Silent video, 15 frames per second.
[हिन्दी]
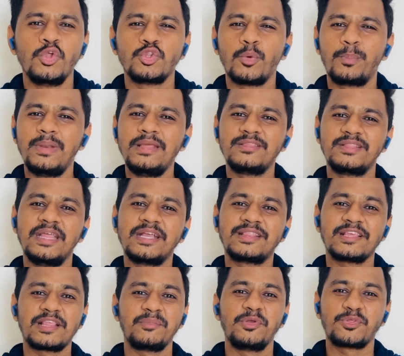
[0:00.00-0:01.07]
तो प्लीज़
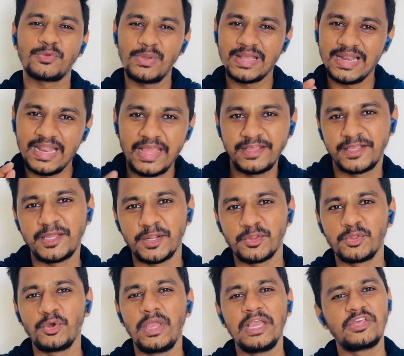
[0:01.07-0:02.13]
देखते समय इसको एक लाइक कर
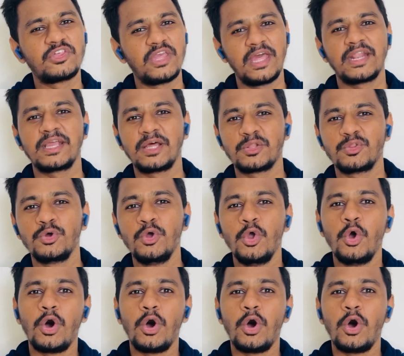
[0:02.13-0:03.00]
दो एक शेयर कर दो